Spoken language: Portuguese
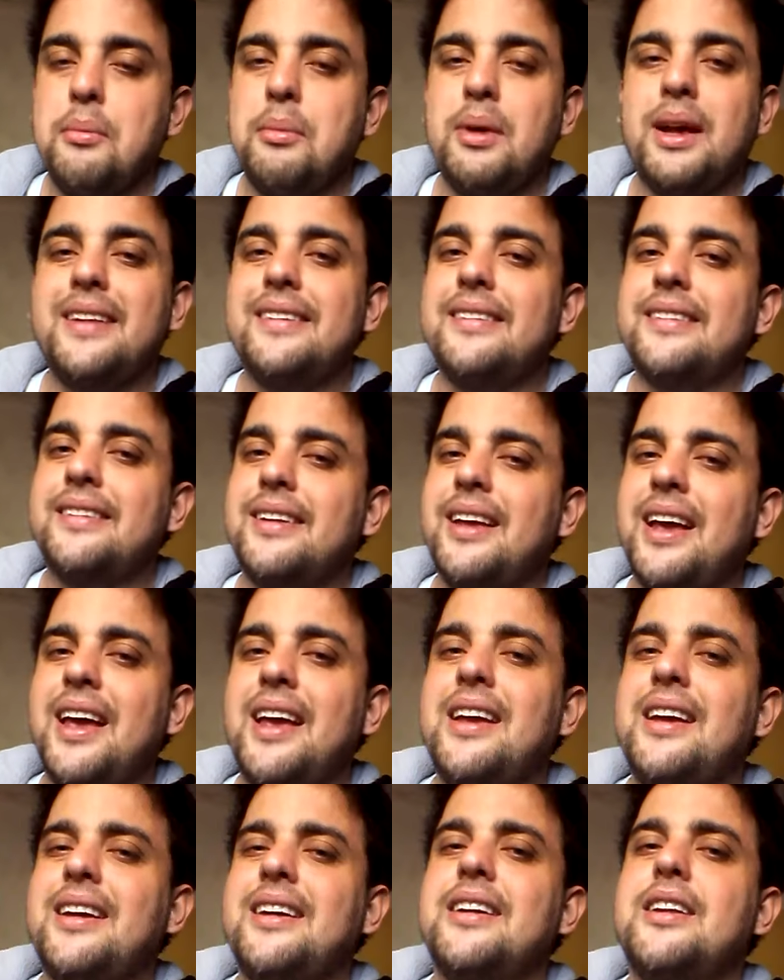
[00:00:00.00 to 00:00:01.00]
Mas
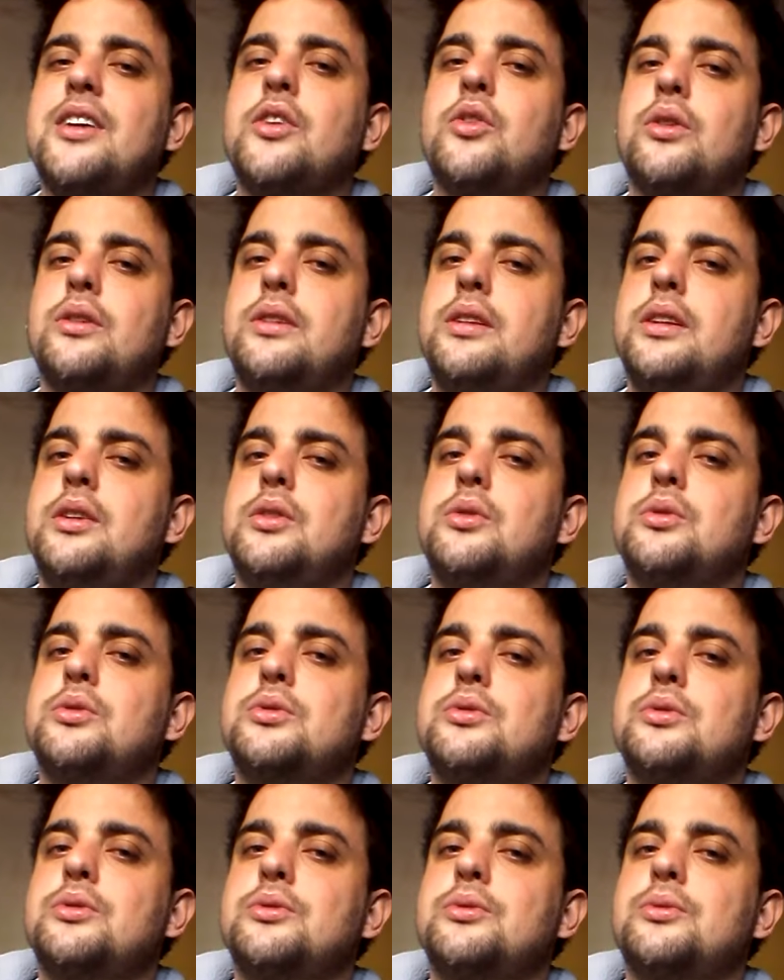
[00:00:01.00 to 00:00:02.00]
quem criou
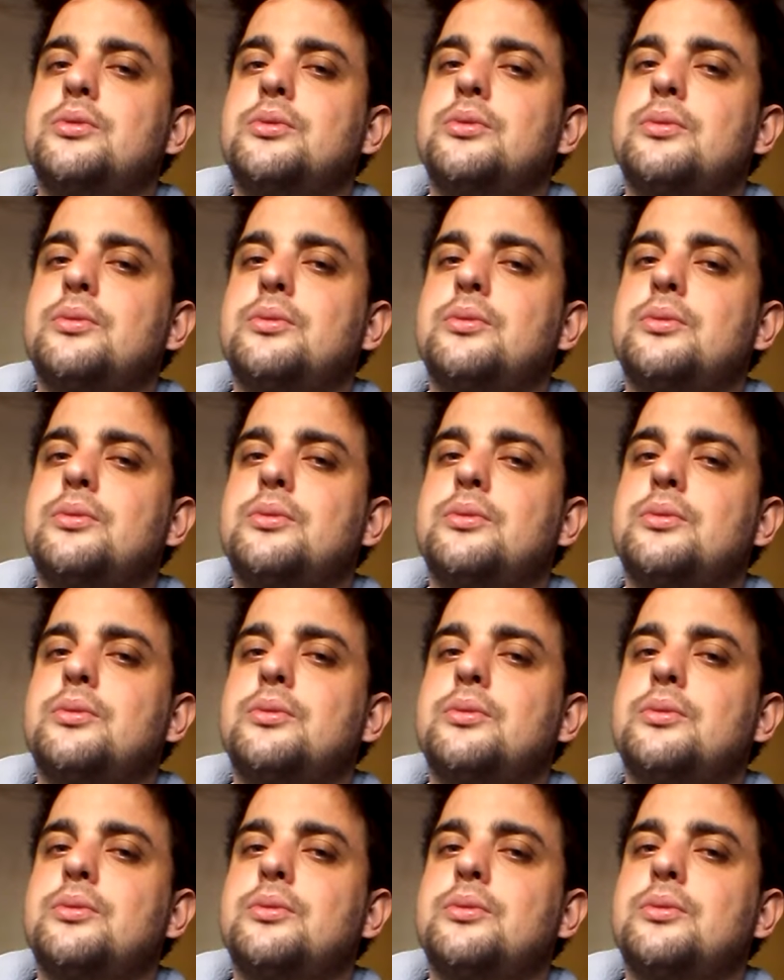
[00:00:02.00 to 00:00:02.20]
Deus?